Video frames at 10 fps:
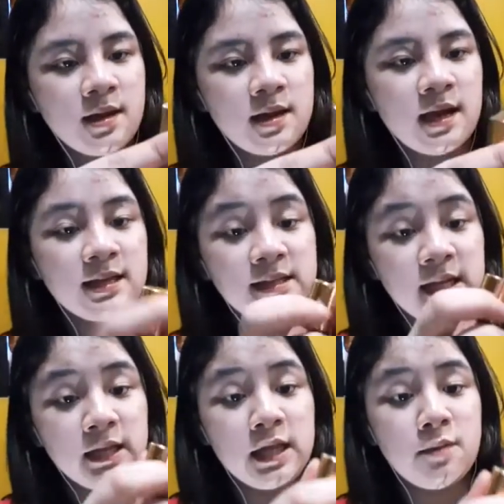
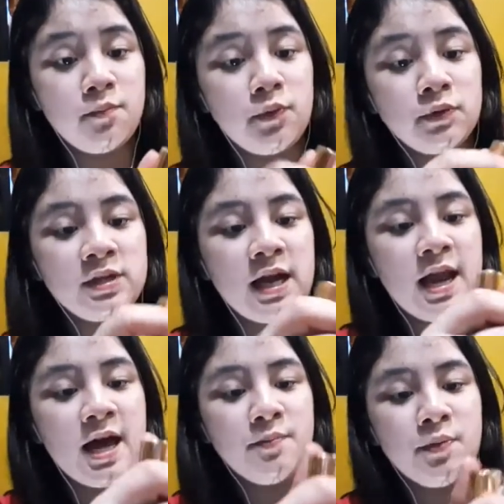Nakasealed din po siya.
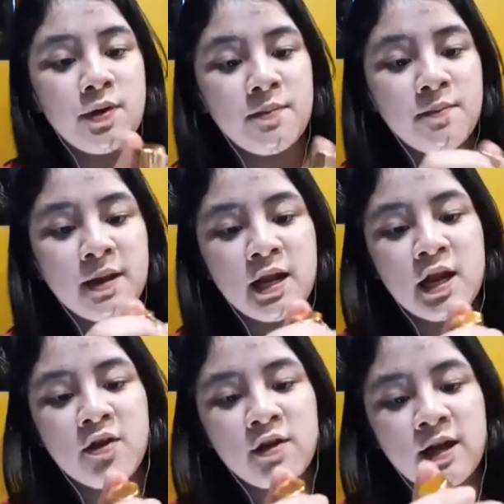Lahat po ng
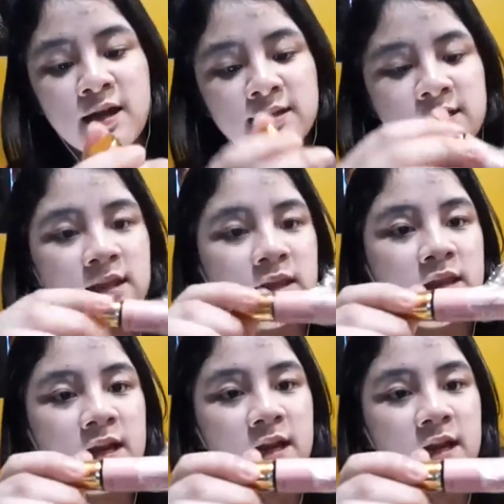binili ko nakasealed